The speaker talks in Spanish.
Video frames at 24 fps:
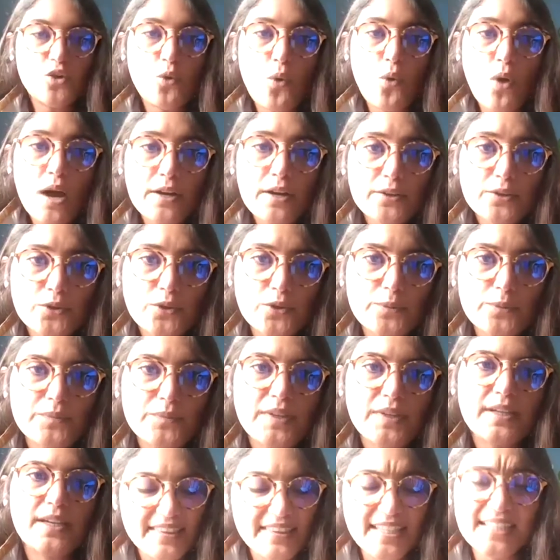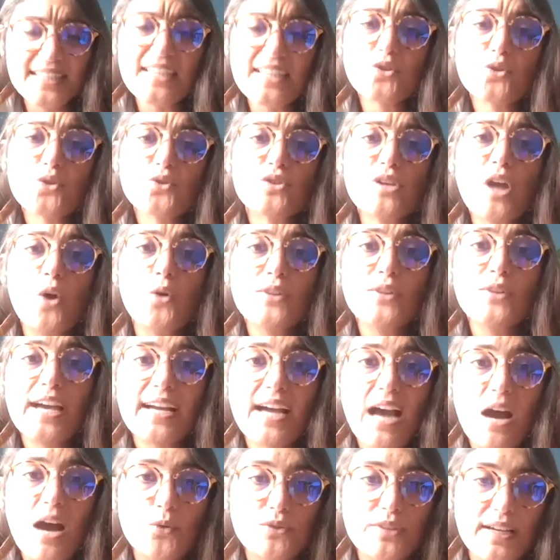cuarto, tiene asociado una
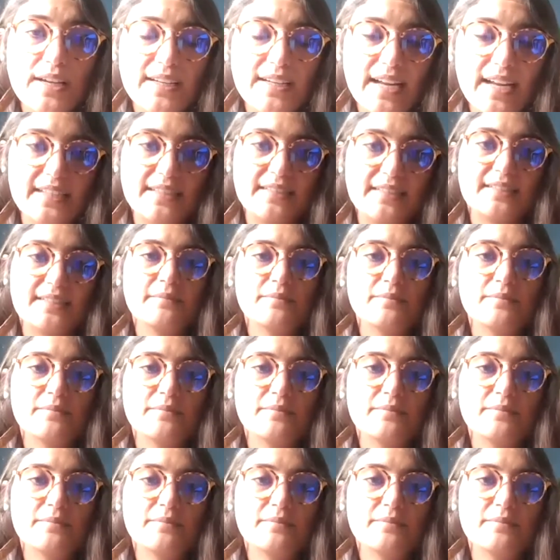causa raíz.